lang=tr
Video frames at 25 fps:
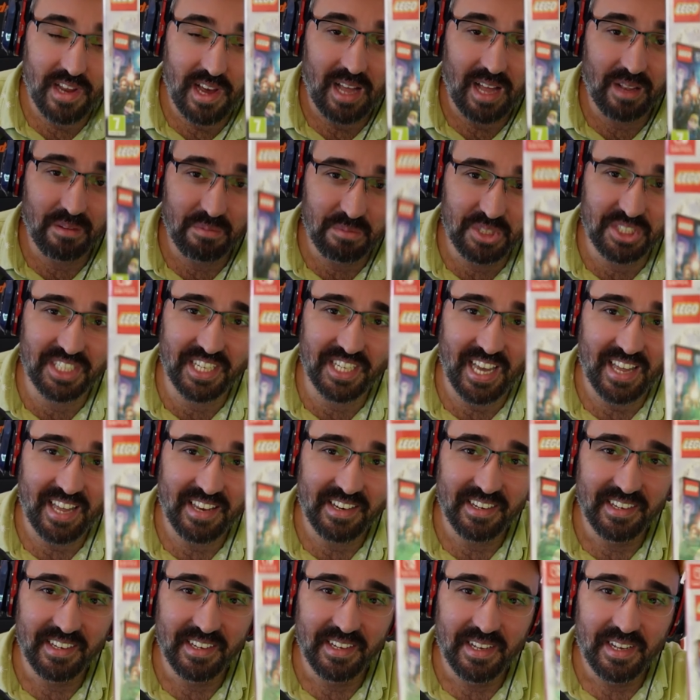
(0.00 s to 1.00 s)
almışken
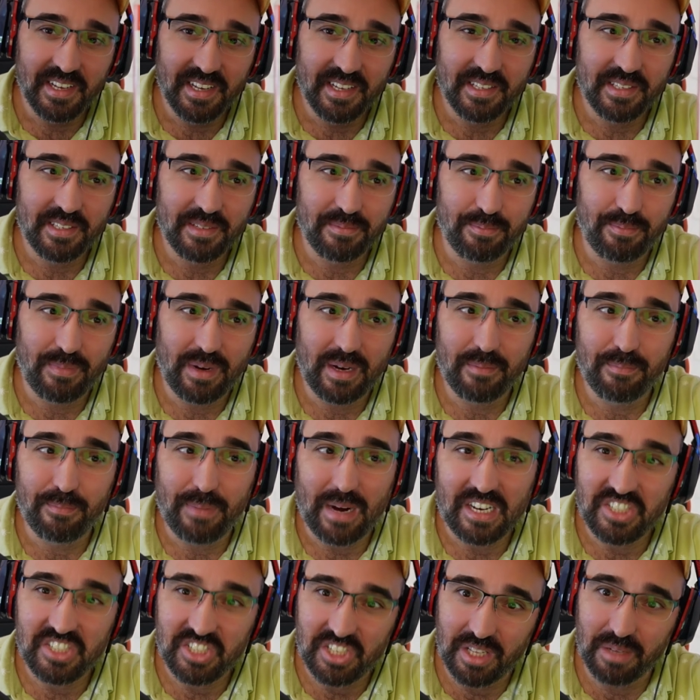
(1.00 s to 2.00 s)
ba-
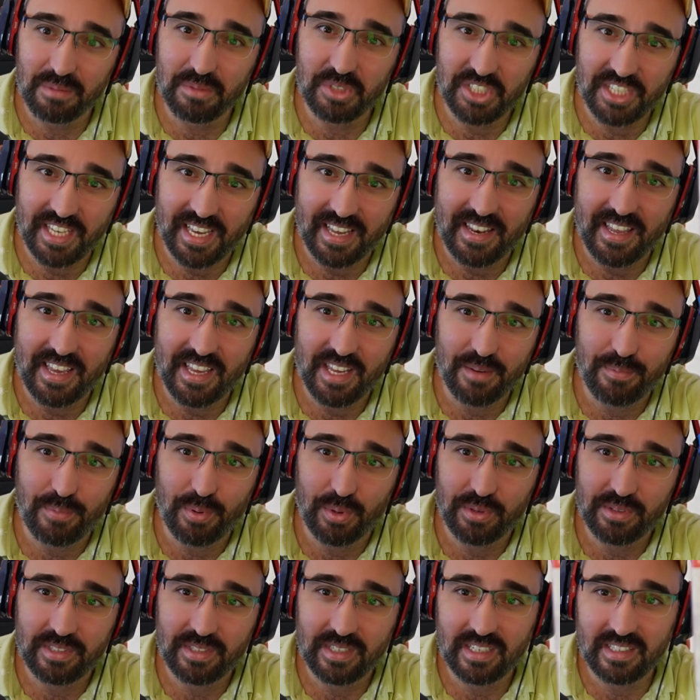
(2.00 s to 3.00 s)
başlamışken Harry
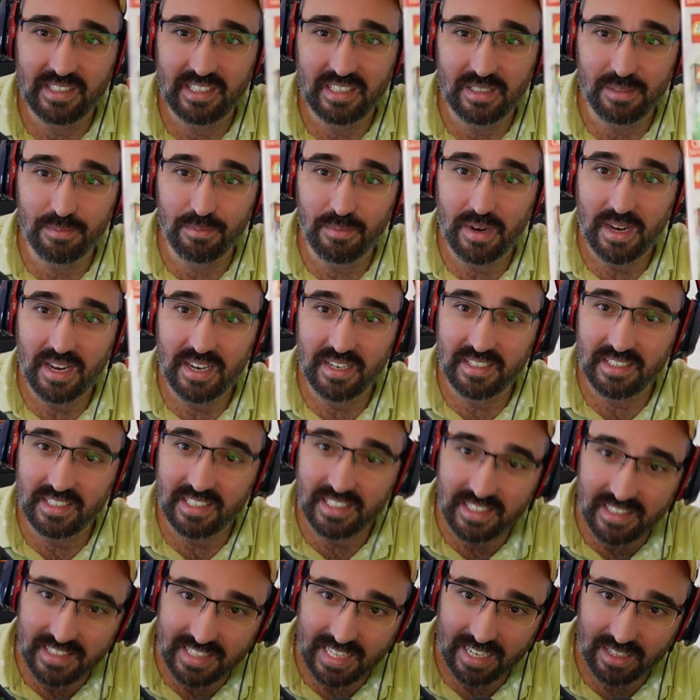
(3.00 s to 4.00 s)
Potter'a dedim bari
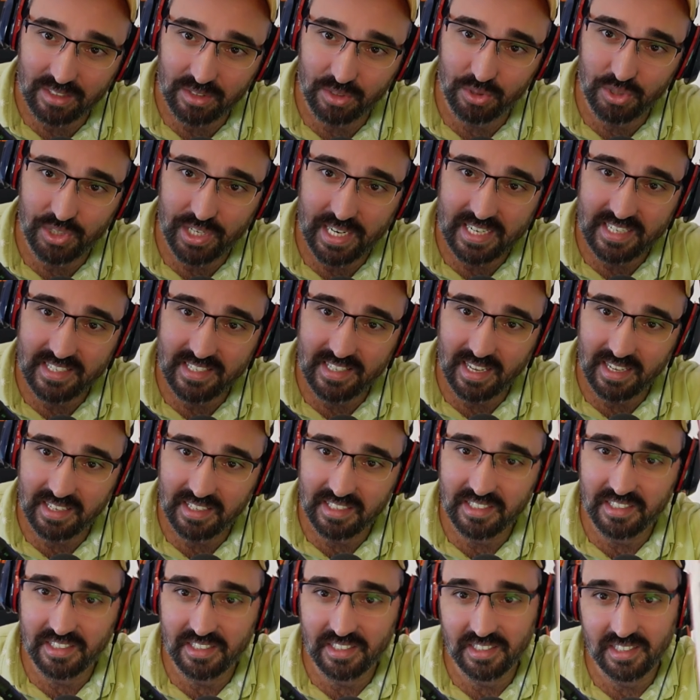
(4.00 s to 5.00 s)
Nintendo cersan
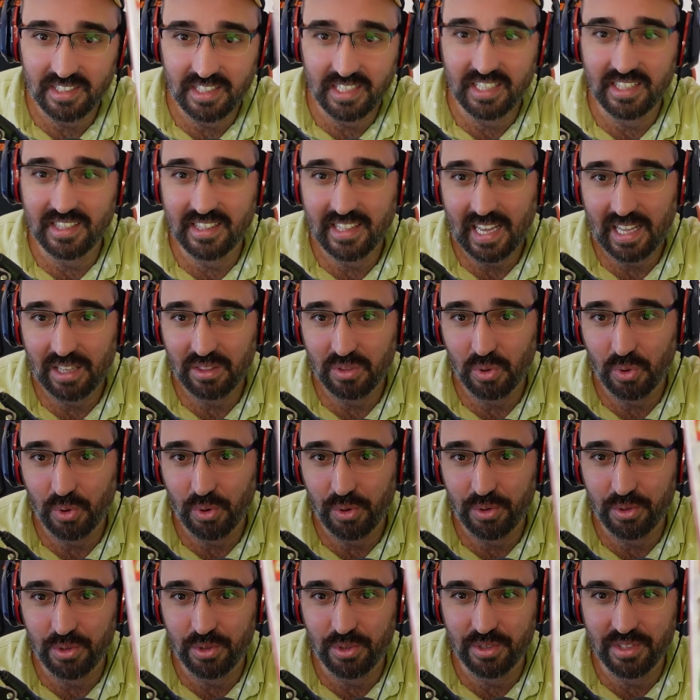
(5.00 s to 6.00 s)
gitsin Nintendo
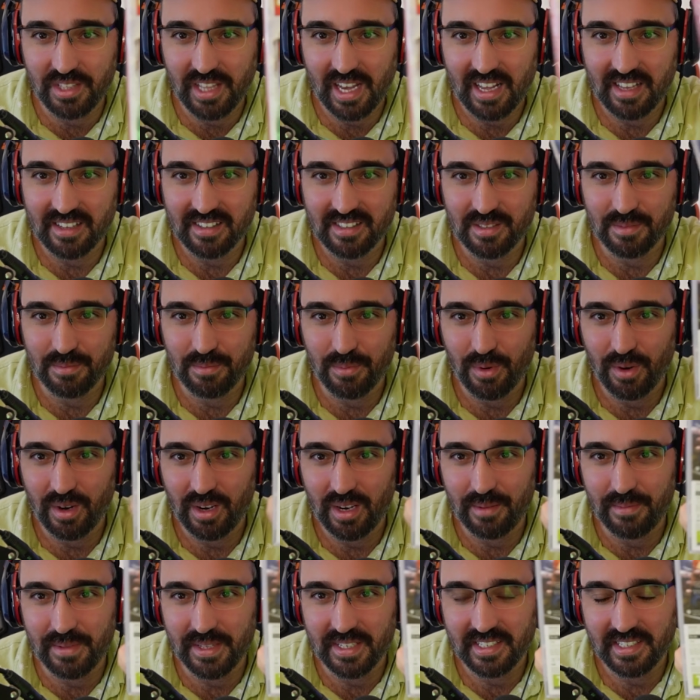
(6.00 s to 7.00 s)
oyununu da alsın
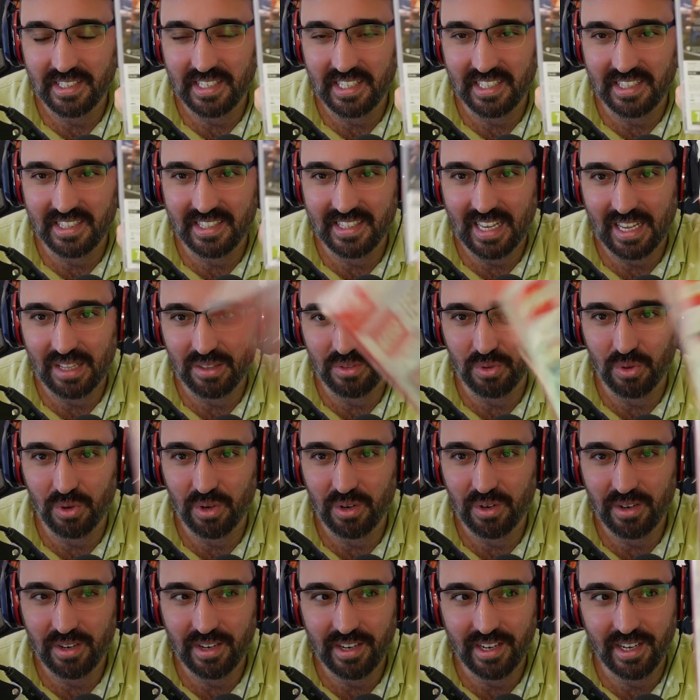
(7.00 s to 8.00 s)
böyle bir. Nintendo
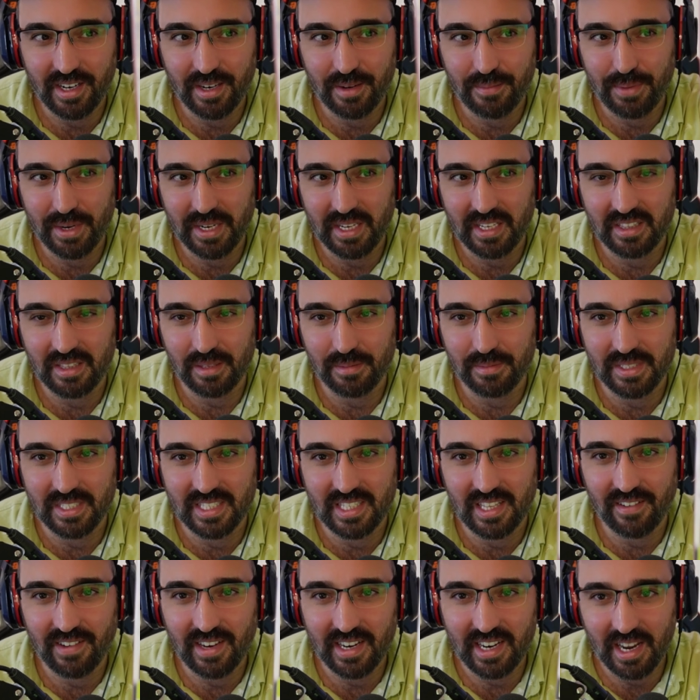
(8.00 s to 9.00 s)
e, paketimiz
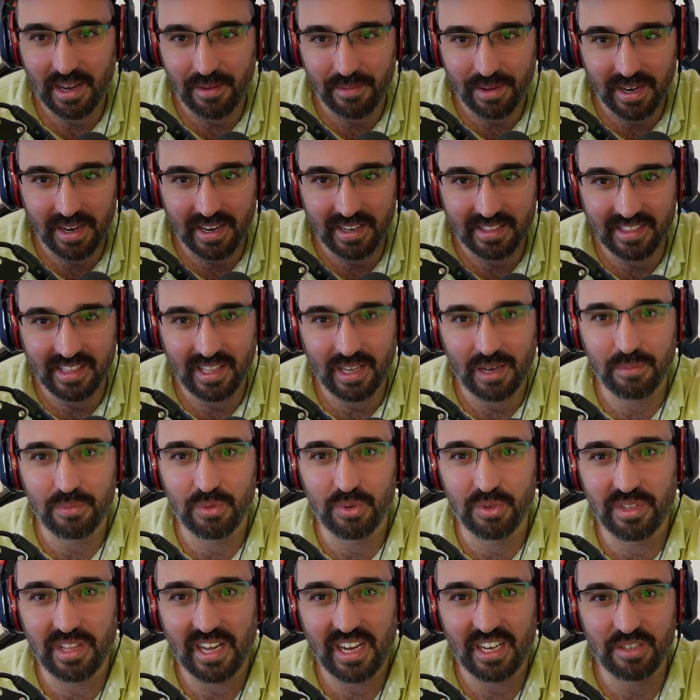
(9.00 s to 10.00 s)
de var. Hem hatta
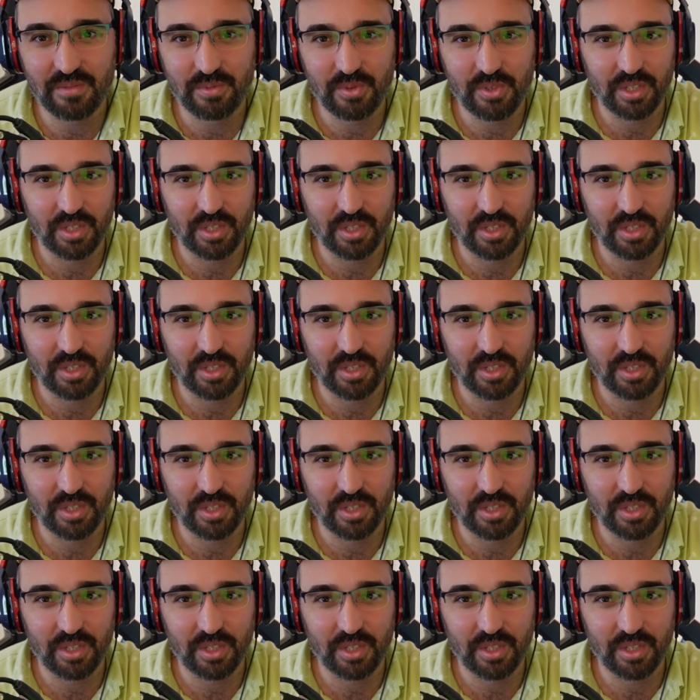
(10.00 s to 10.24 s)
bunu da açmış